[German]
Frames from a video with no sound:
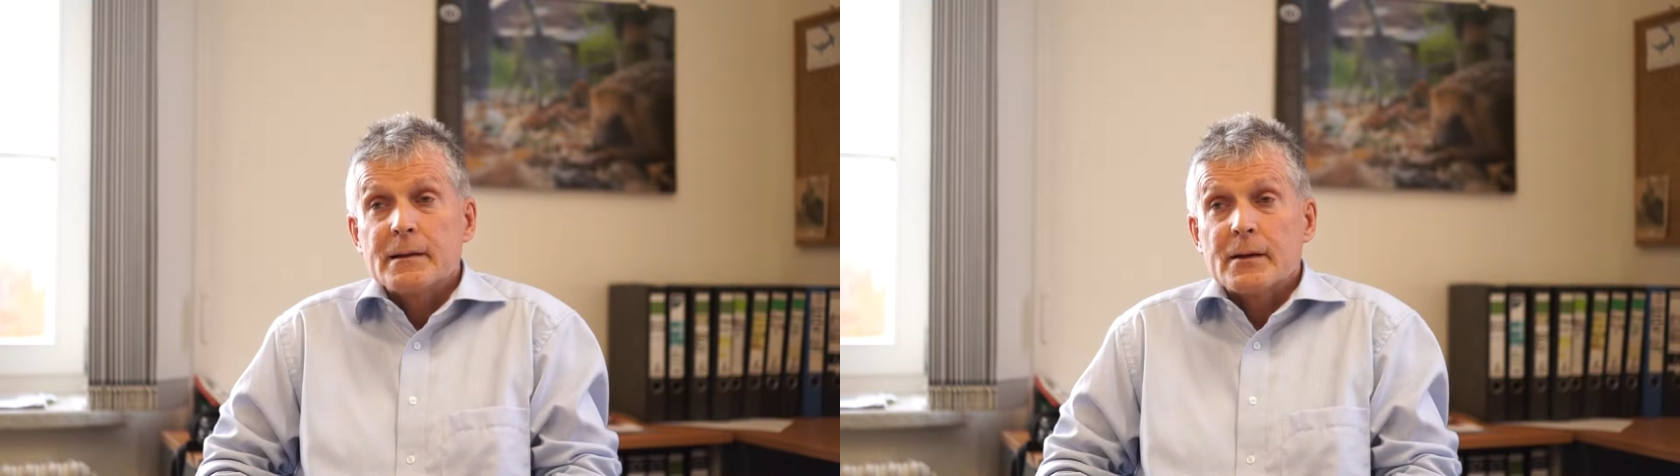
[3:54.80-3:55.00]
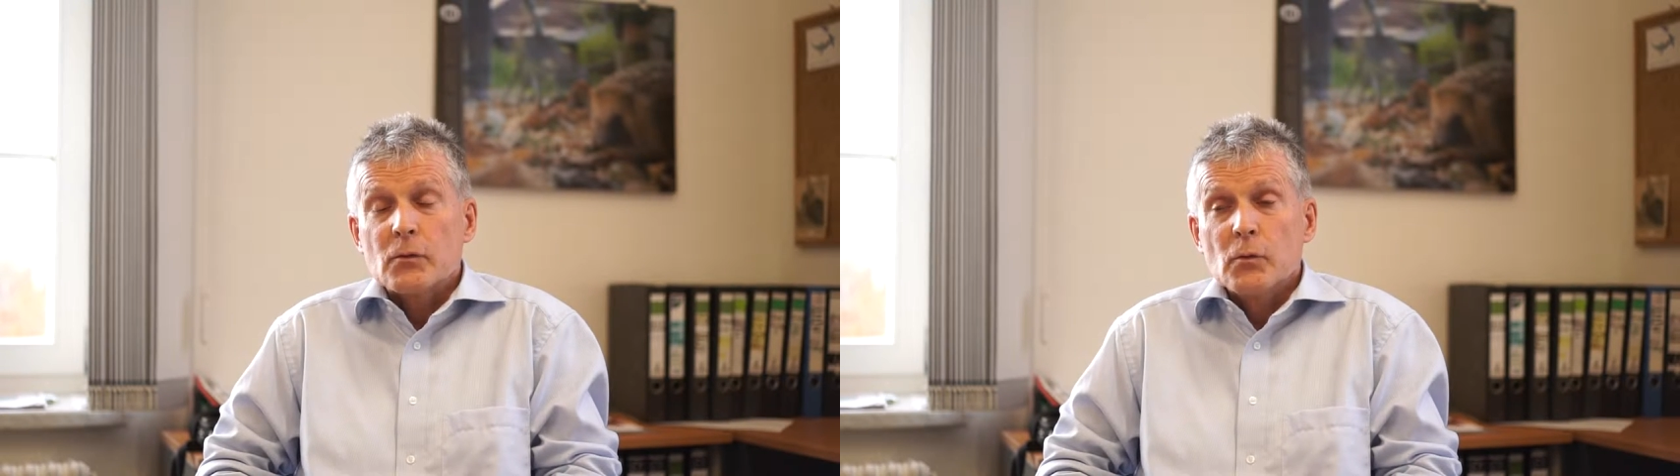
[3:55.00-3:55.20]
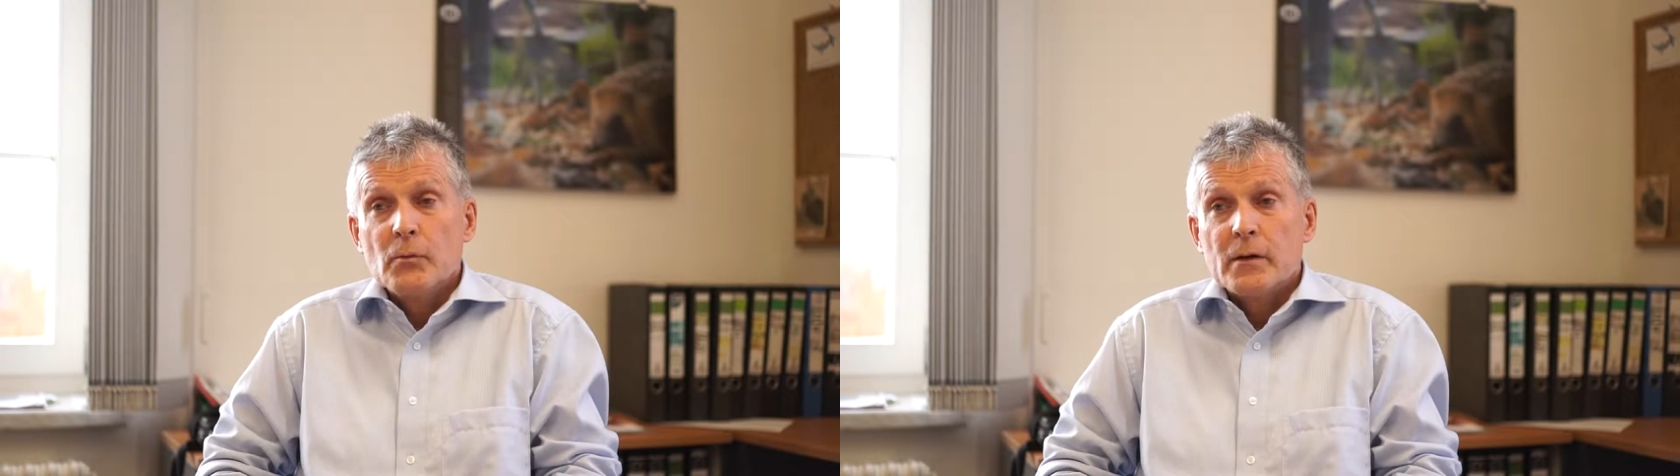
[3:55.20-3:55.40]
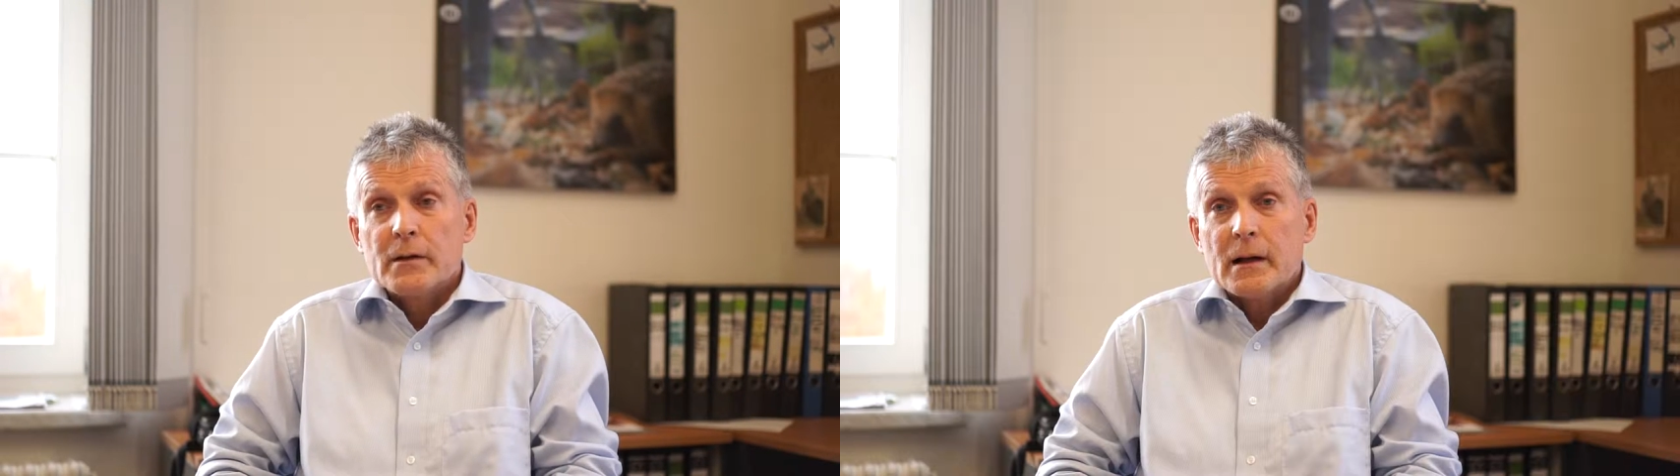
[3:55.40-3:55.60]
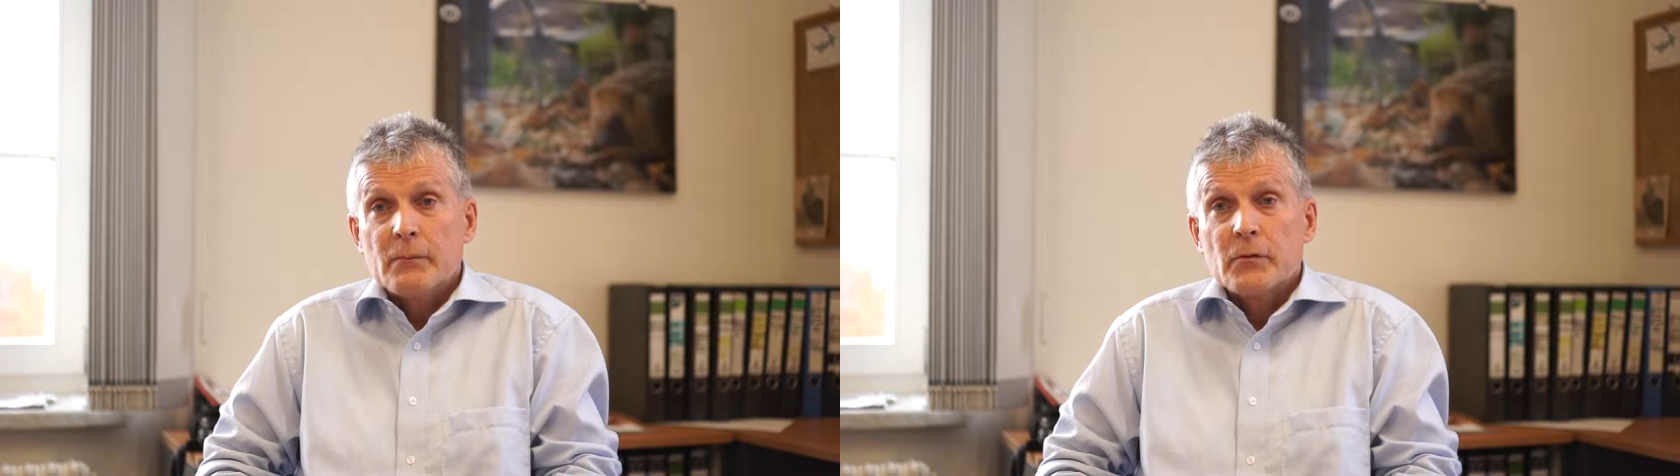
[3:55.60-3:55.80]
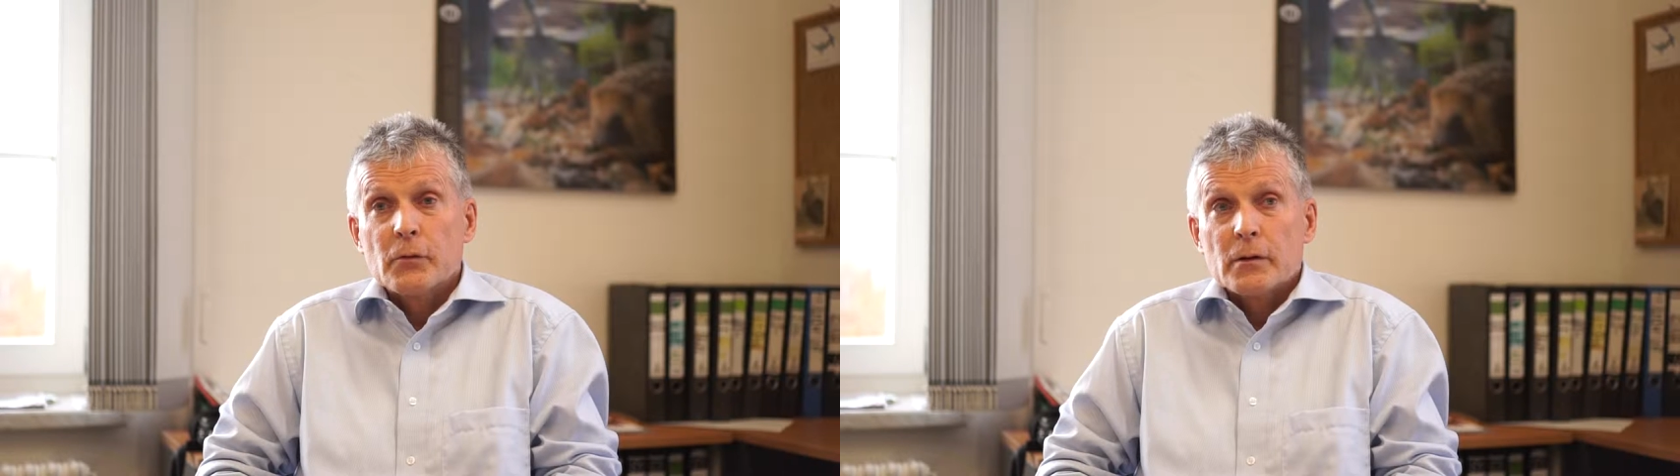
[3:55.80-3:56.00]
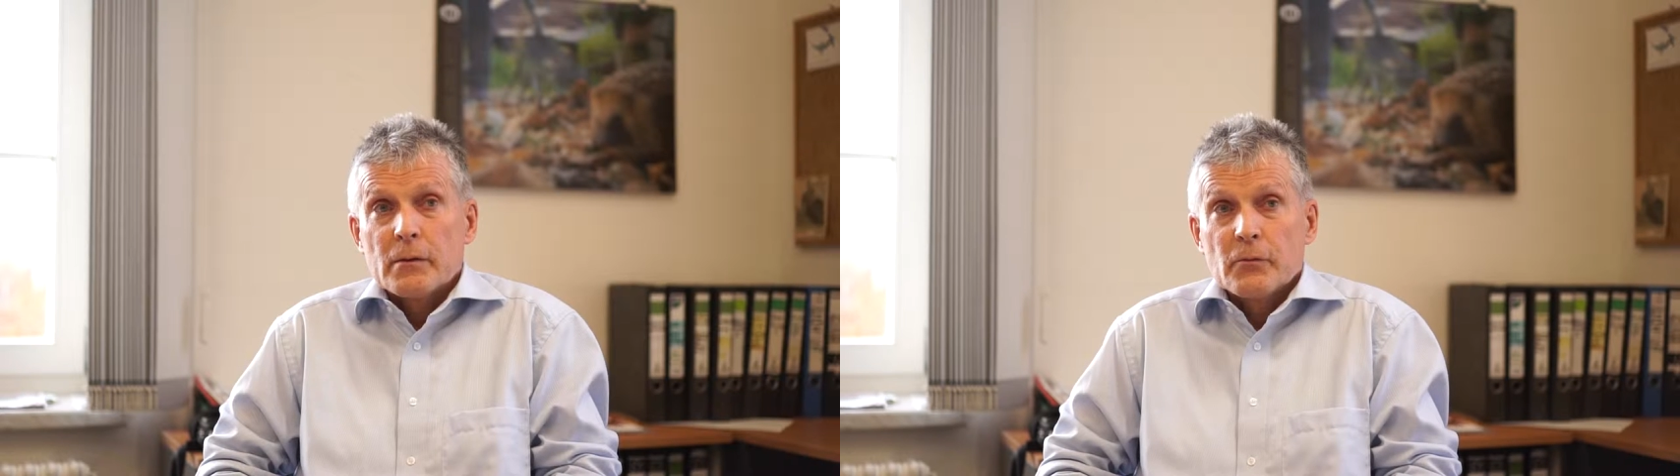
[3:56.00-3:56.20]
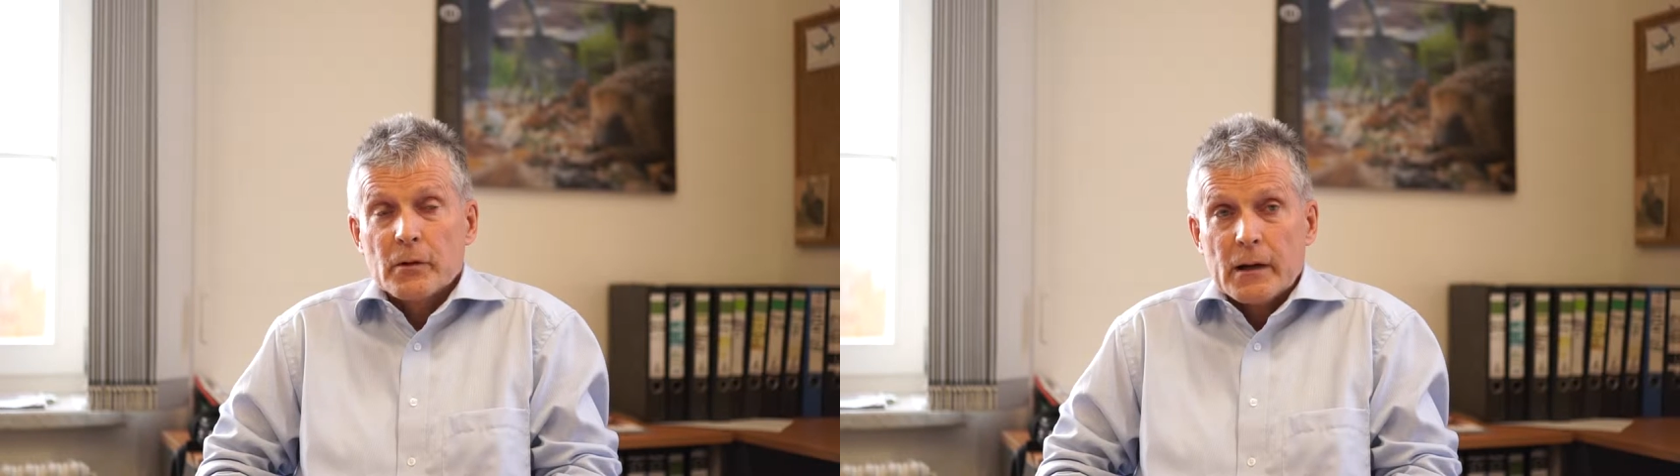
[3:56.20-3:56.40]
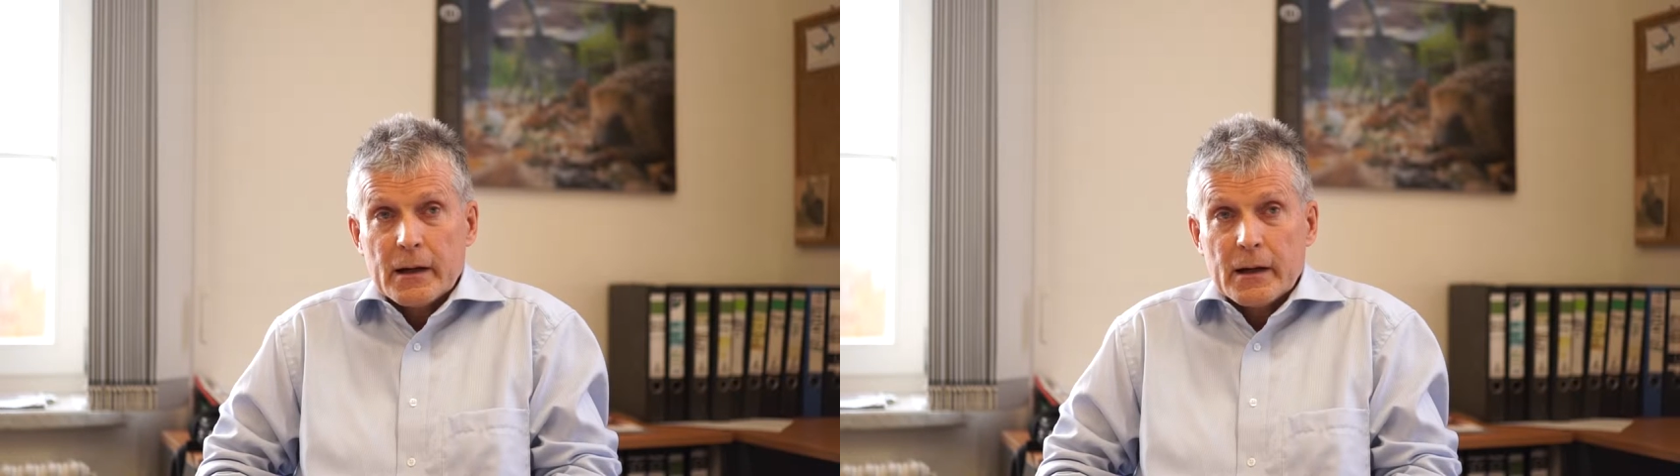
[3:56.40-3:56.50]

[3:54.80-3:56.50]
Das Umweltamt wird dann von